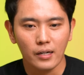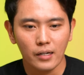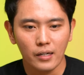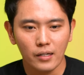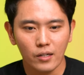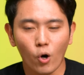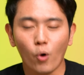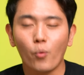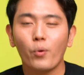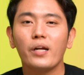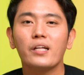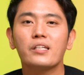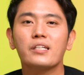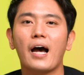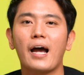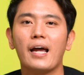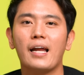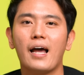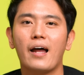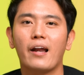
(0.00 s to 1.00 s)
โดยวินิจฉั
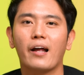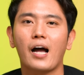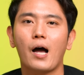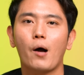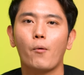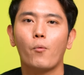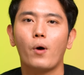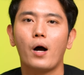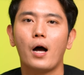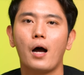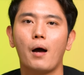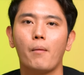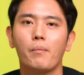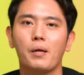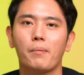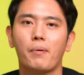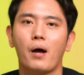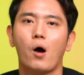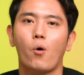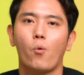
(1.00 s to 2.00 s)
ยแล้วนะครับว่ามี
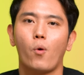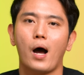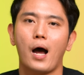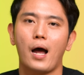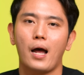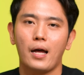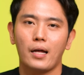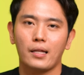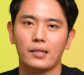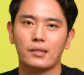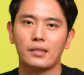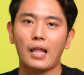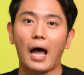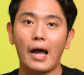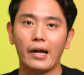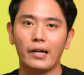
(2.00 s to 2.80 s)
ภาวะไต